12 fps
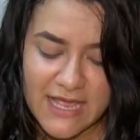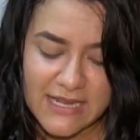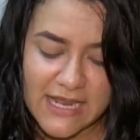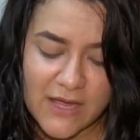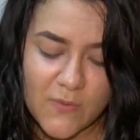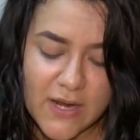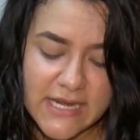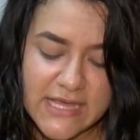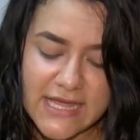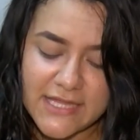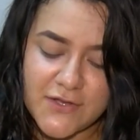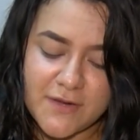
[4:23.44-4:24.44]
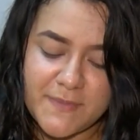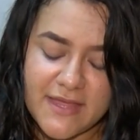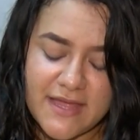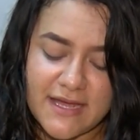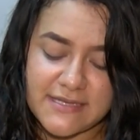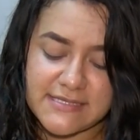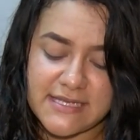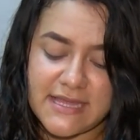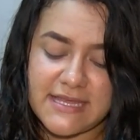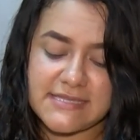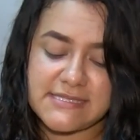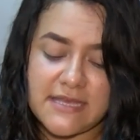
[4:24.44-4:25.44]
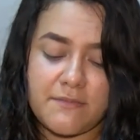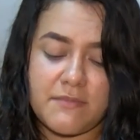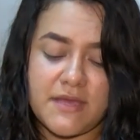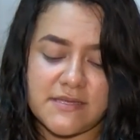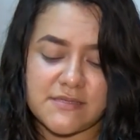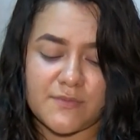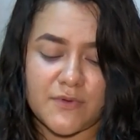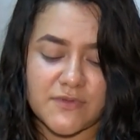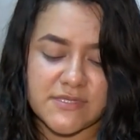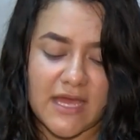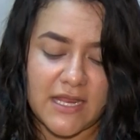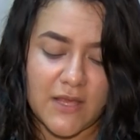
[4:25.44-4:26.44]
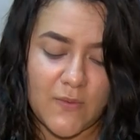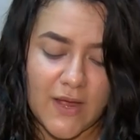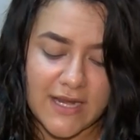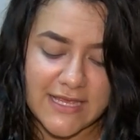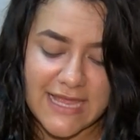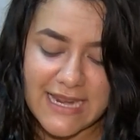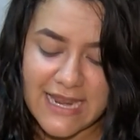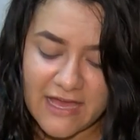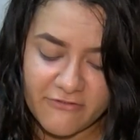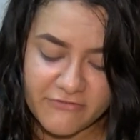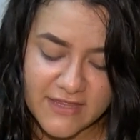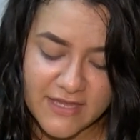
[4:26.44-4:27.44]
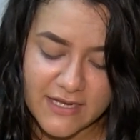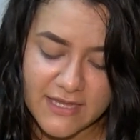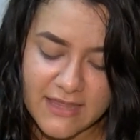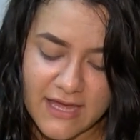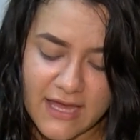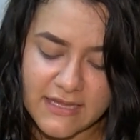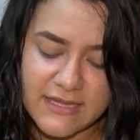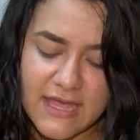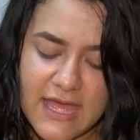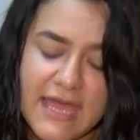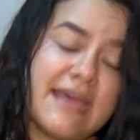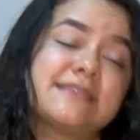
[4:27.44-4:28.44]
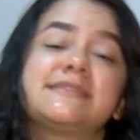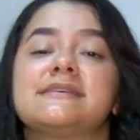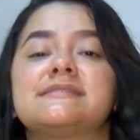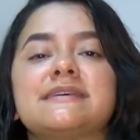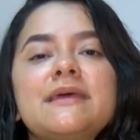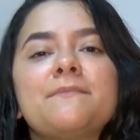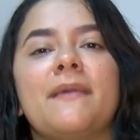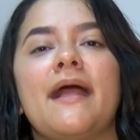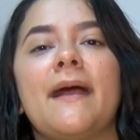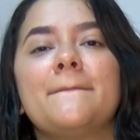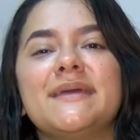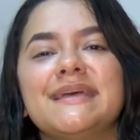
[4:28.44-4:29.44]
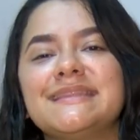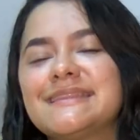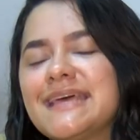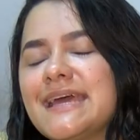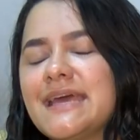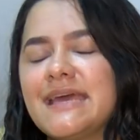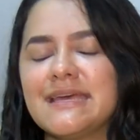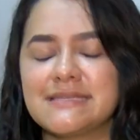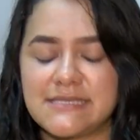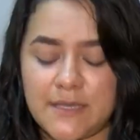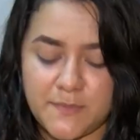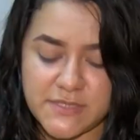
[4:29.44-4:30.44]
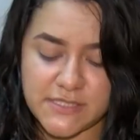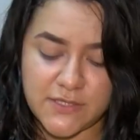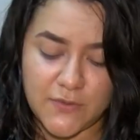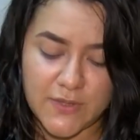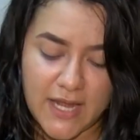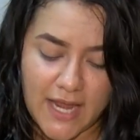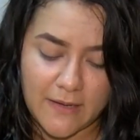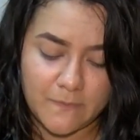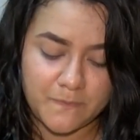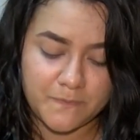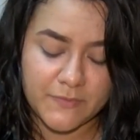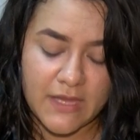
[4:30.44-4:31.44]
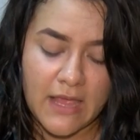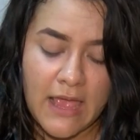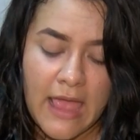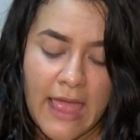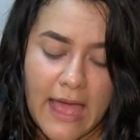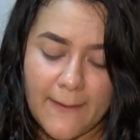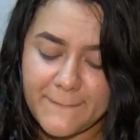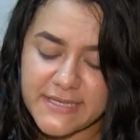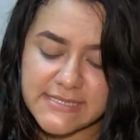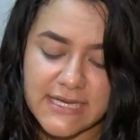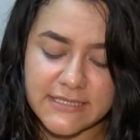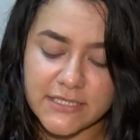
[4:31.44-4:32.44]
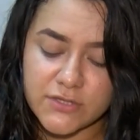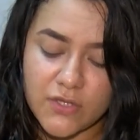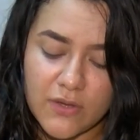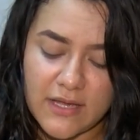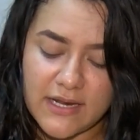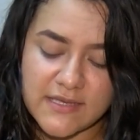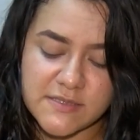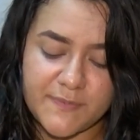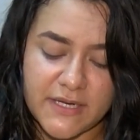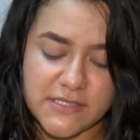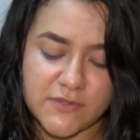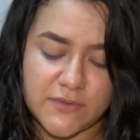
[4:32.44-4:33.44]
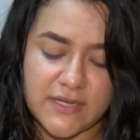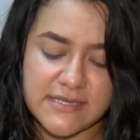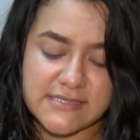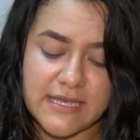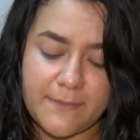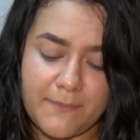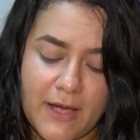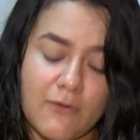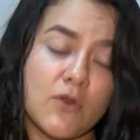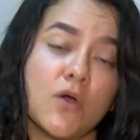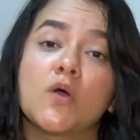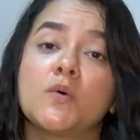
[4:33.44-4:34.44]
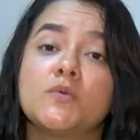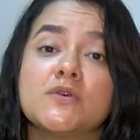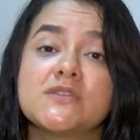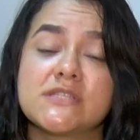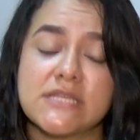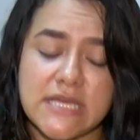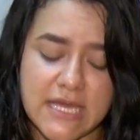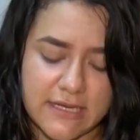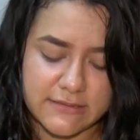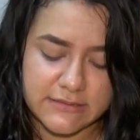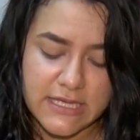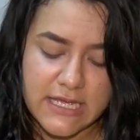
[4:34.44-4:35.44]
La cualidad de olvidarse de sí mismos, al igual que la fidelidad, es extremadamente excepcional. A pesar de todas las personas que Pablo conocía,